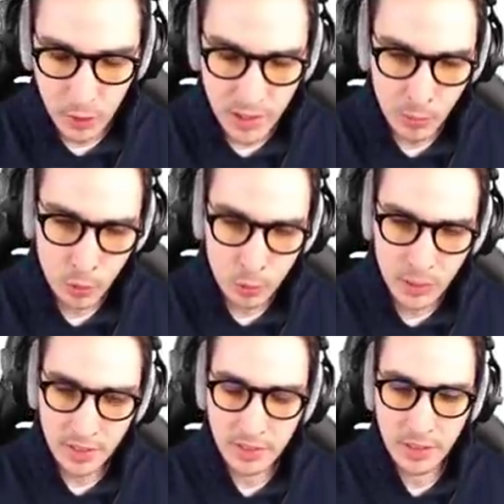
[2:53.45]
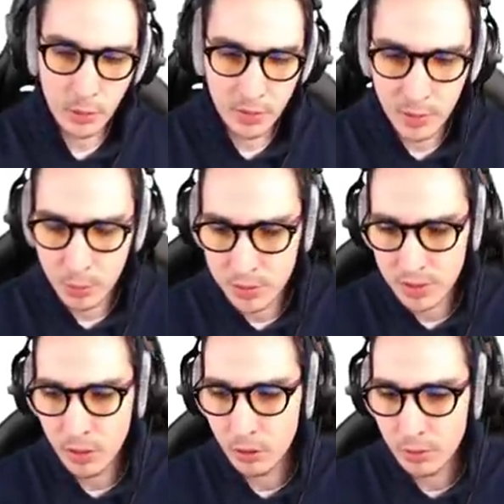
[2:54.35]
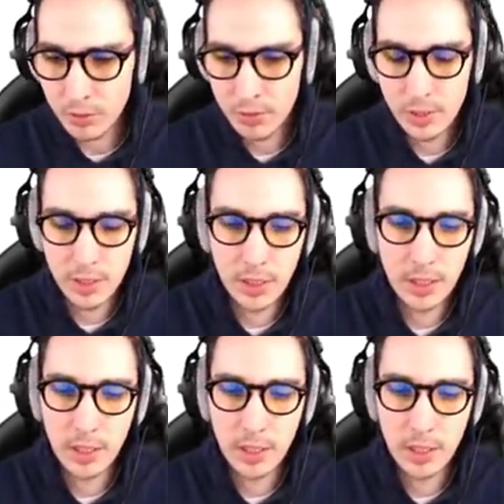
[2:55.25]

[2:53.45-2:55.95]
Et je crois qu'il y a beaucoup de cristal dans cette petite grotte.